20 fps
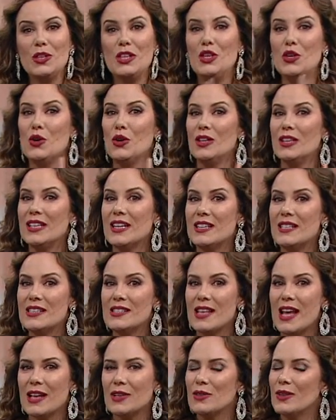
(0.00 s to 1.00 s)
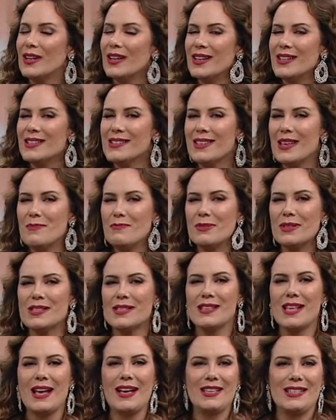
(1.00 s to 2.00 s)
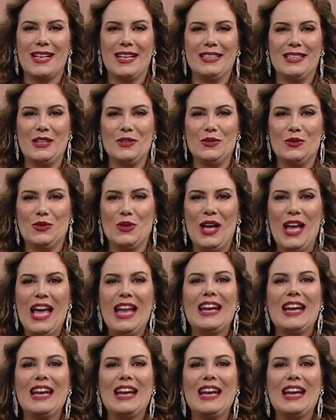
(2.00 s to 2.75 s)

e organizado sem precisar gastar tanto.